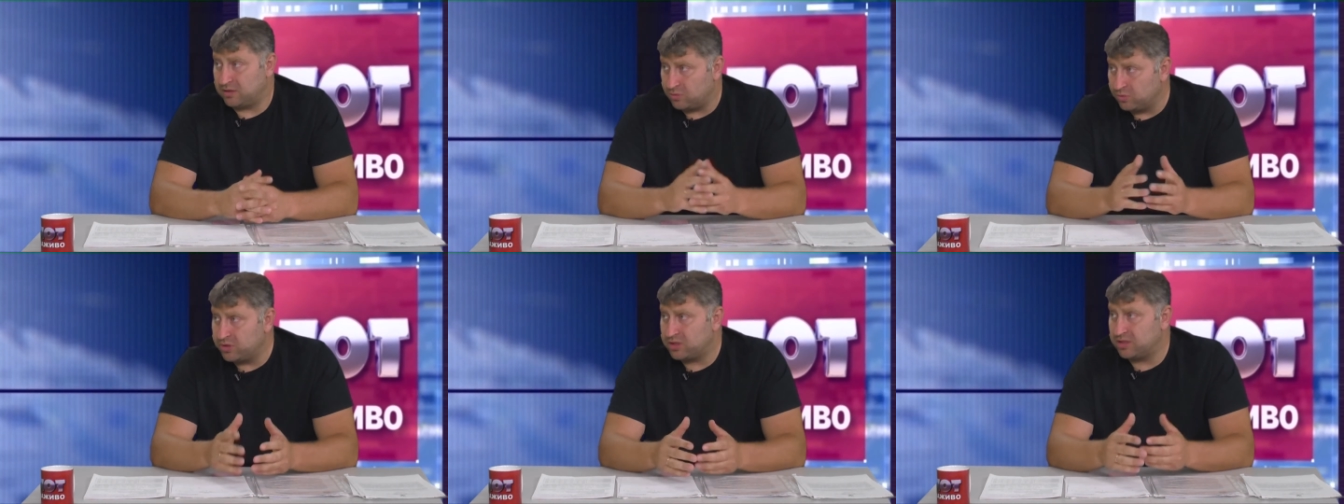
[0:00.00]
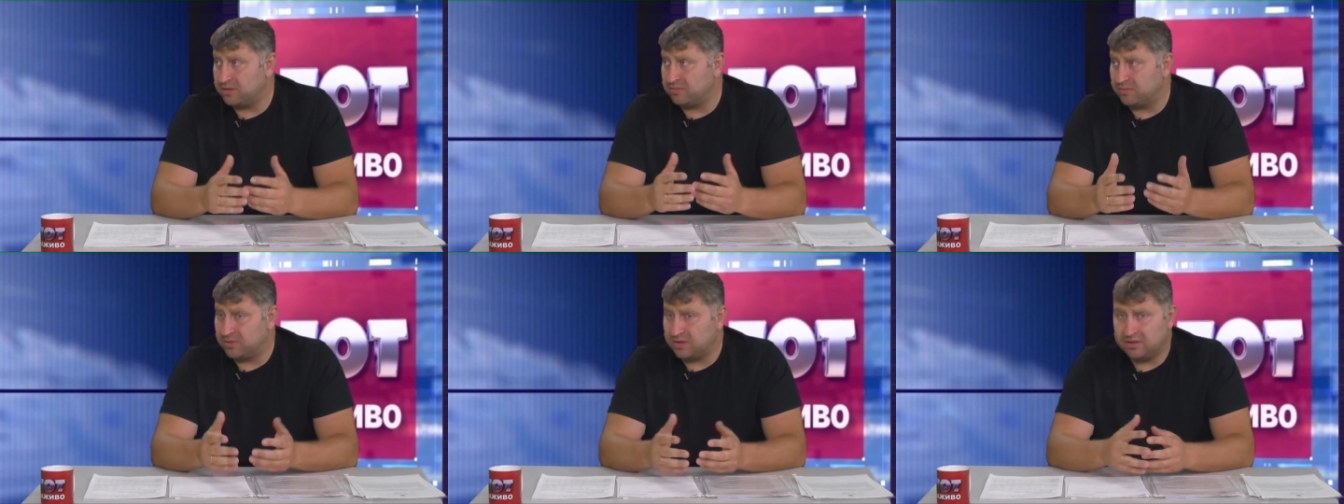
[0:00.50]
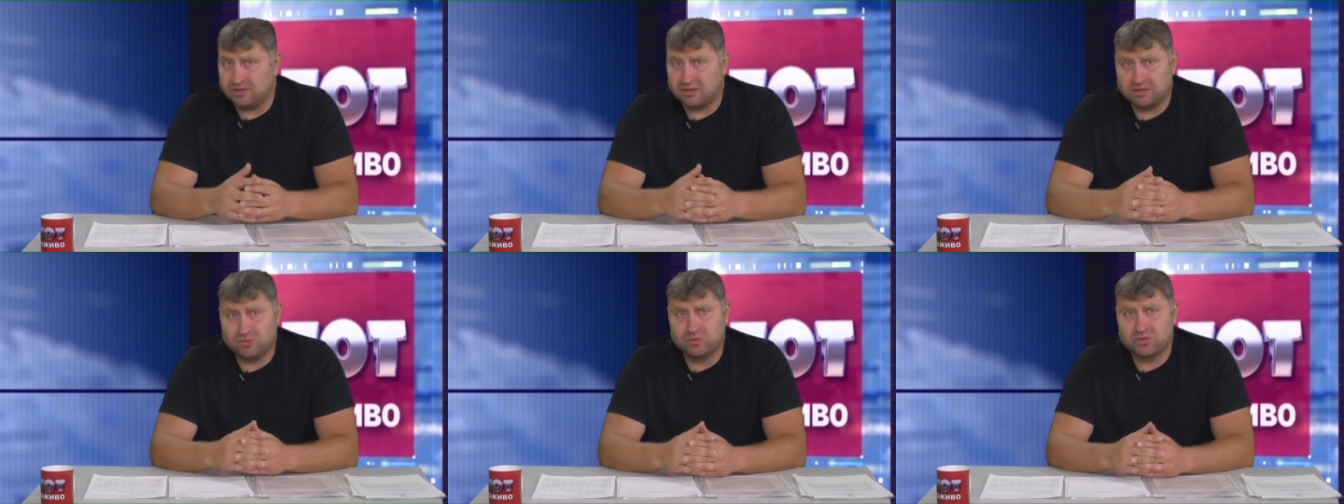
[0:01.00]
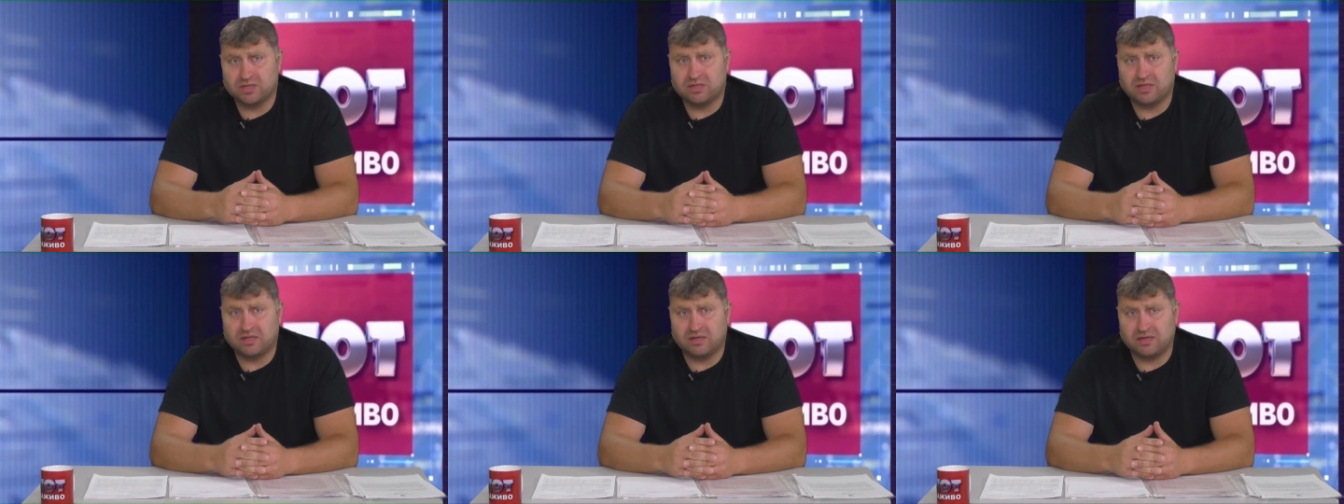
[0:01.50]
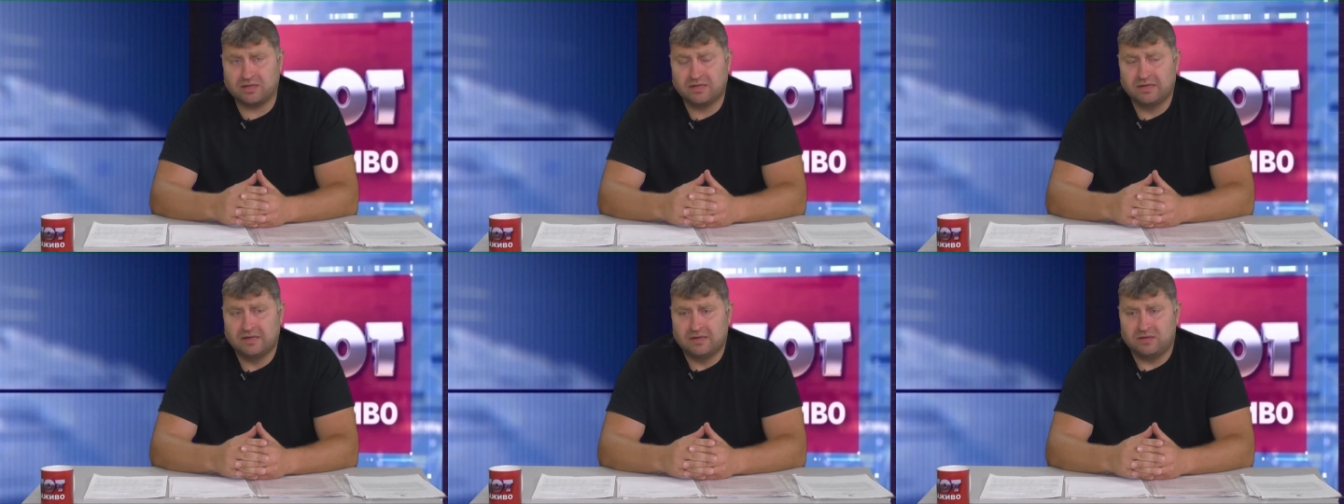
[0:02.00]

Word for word: текущем, э, о текущих долгах.